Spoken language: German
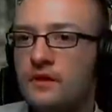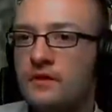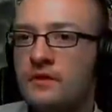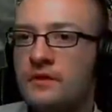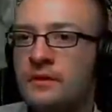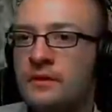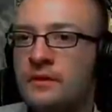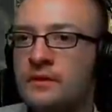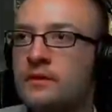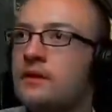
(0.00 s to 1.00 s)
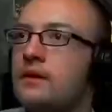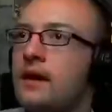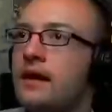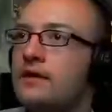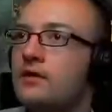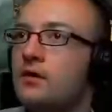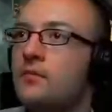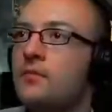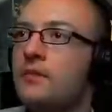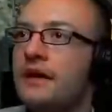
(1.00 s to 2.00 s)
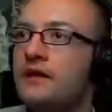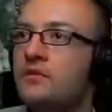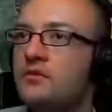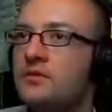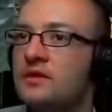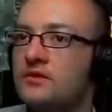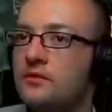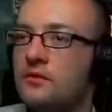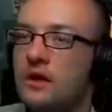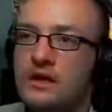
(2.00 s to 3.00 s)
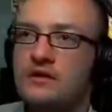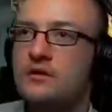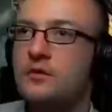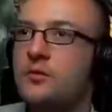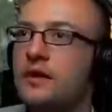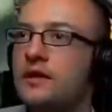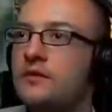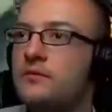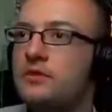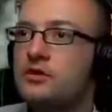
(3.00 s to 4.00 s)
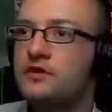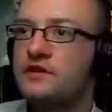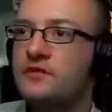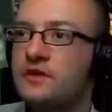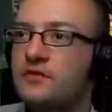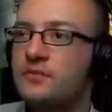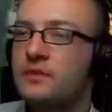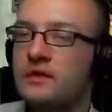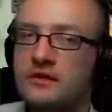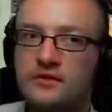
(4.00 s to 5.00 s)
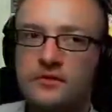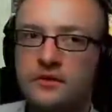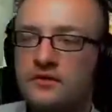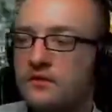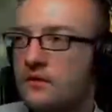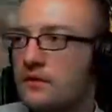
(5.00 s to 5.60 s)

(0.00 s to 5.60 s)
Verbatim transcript: Äh, ah, ne, komm. Heilen muss ich mich jetzt auch. Ach, ich kann mich auch mal heilen. Mich stört es eigentlich, wenn der Balken nicht voll ist.